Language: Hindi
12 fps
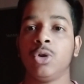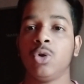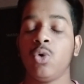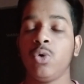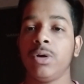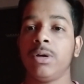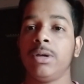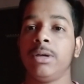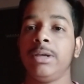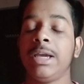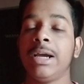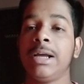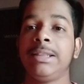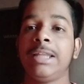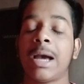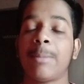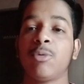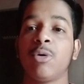तो ये गलती
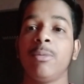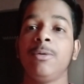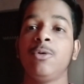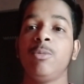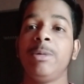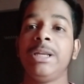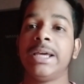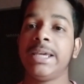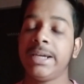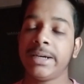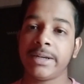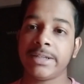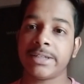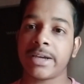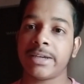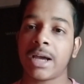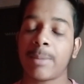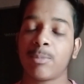आपको बिल्कुल भी नहीं करनी
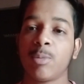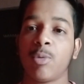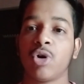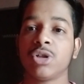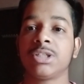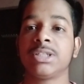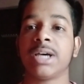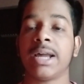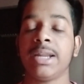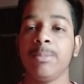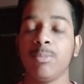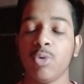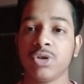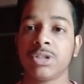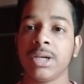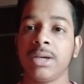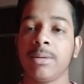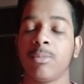चाहिए आपको बहुत सारी बुक्स
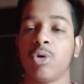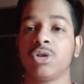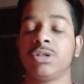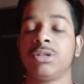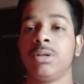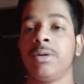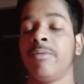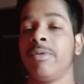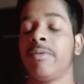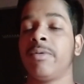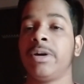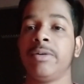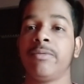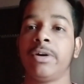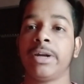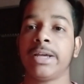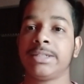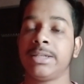है बहुत डिफरेंट
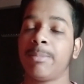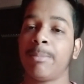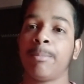डिफरेंट ऐसी